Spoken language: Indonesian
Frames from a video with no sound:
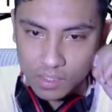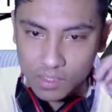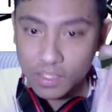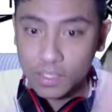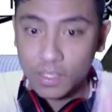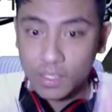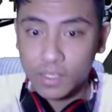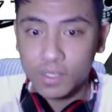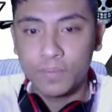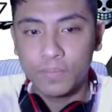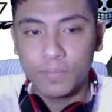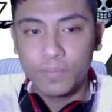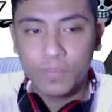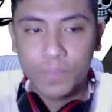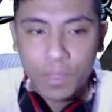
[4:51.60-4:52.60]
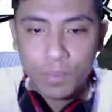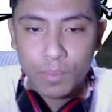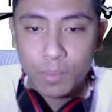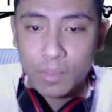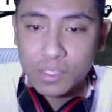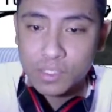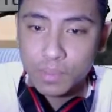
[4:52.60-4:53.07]
ini nih
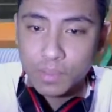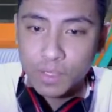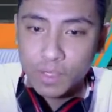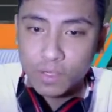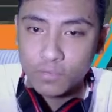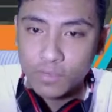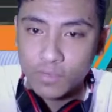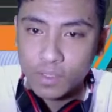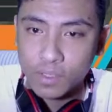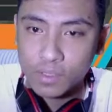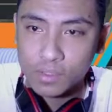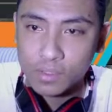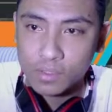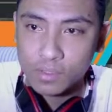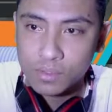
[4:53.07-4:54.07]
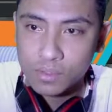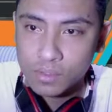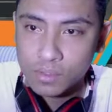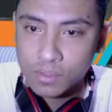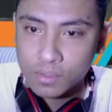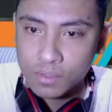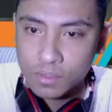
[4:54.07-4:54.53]
apa masih pakai Luffy ya
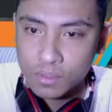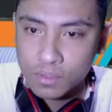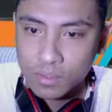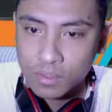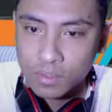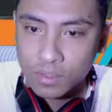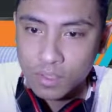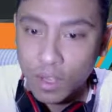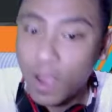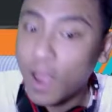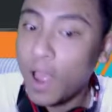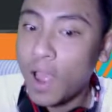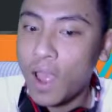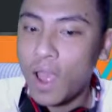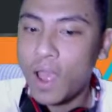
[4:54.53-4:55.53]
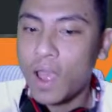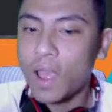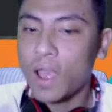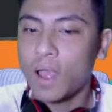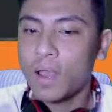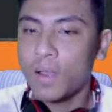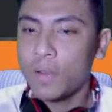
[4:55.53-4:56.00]

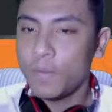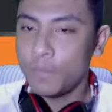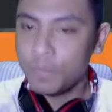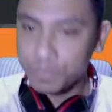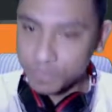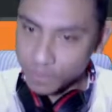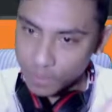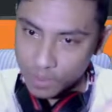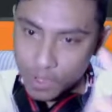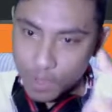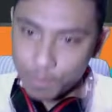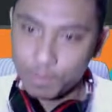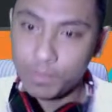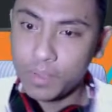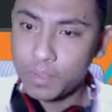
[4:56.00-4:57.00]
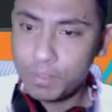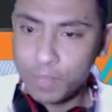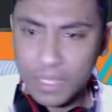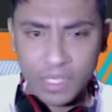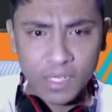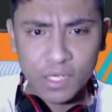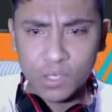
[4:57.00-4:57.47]
ah PP
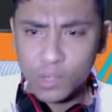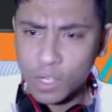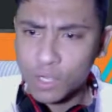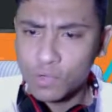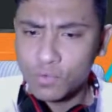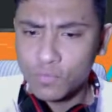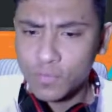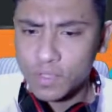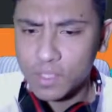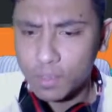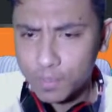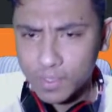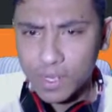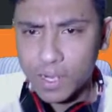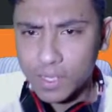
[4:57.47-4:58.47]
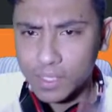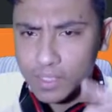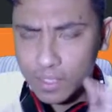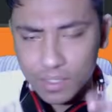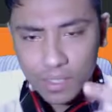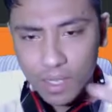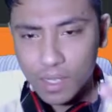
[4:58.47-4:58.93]
nya doang Luffy tapi
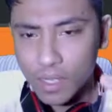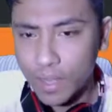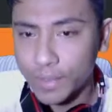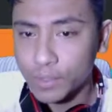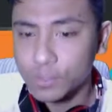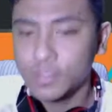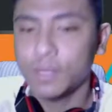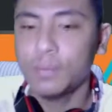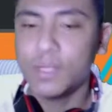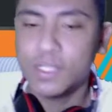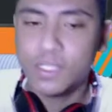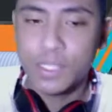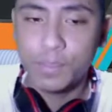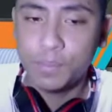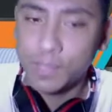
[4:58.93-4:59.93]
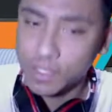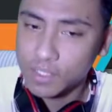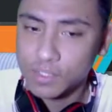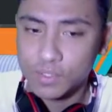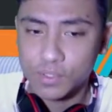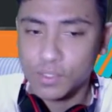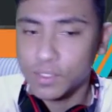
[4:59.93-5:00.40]
karakternya Kaino sama
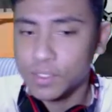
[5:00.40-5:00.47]
Jepir cuy